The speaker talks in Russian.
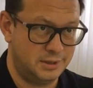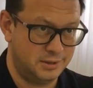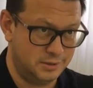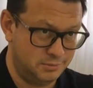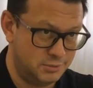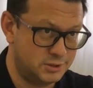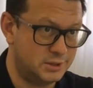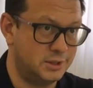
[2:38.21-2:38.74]
а на
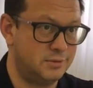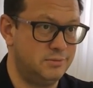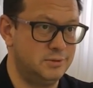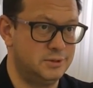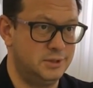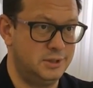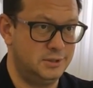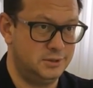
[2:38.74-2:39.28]
местах, вы
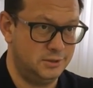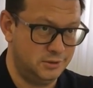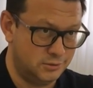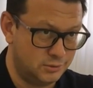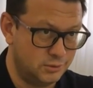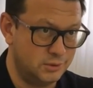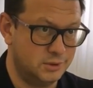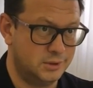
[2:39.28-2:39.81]
знаете,
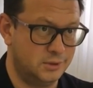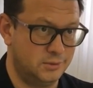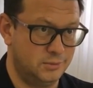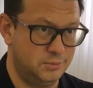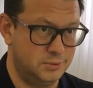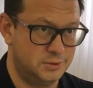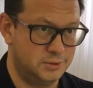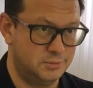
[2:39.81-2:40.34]
никто не
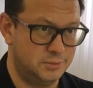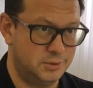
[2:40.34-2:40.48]
торопится,